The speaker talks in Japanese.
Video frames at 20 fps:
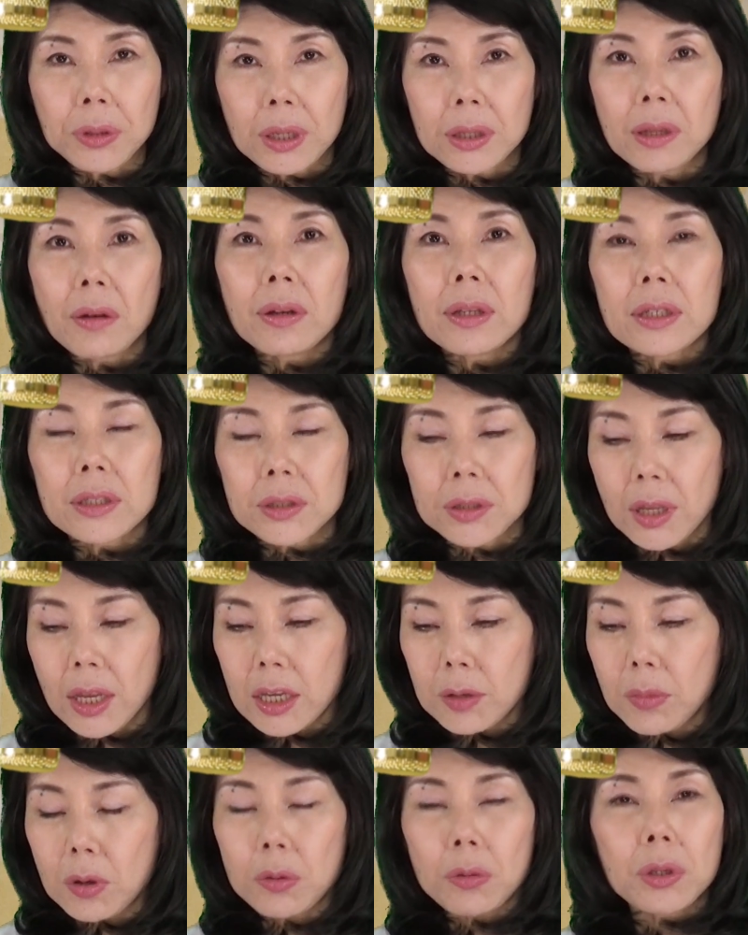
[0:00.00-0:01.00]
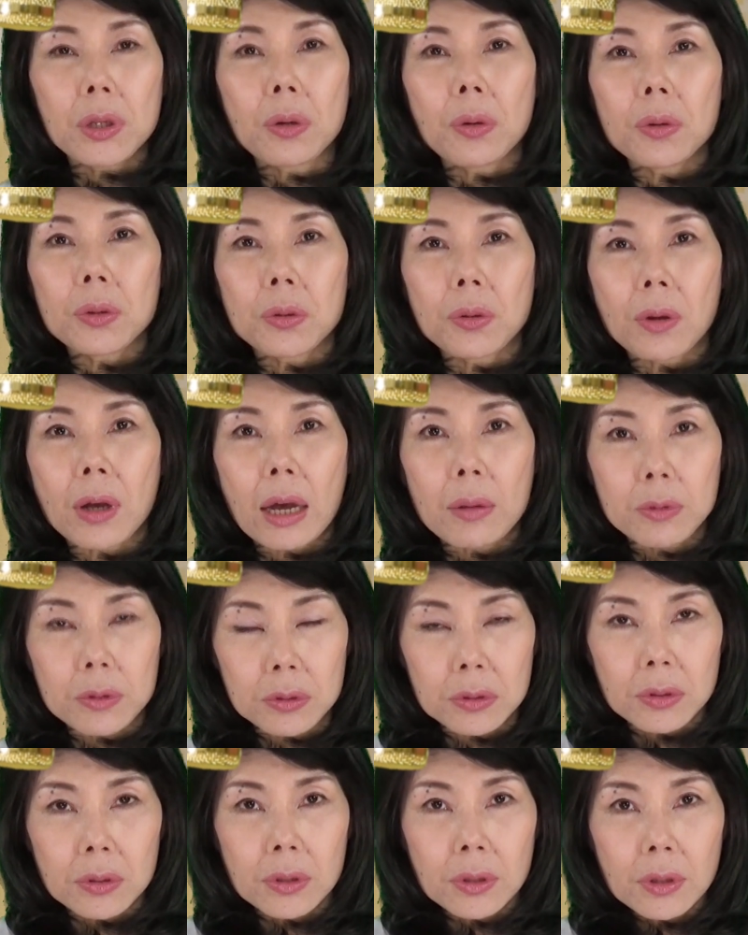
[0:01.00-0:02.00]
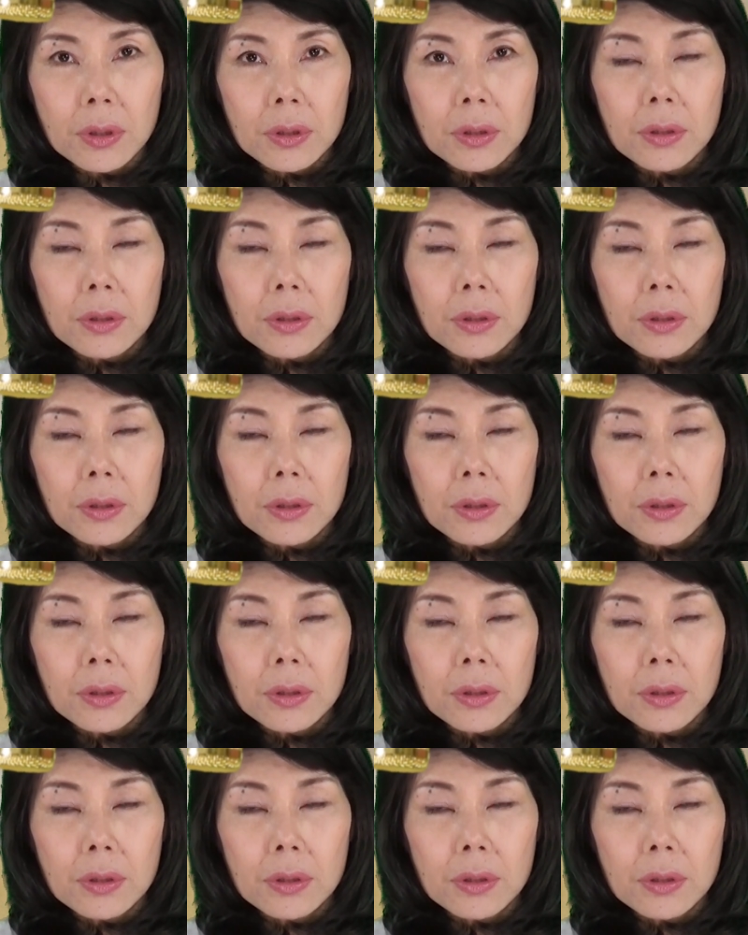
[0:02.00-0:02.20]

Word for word: う点ではですね今の日本とかぶる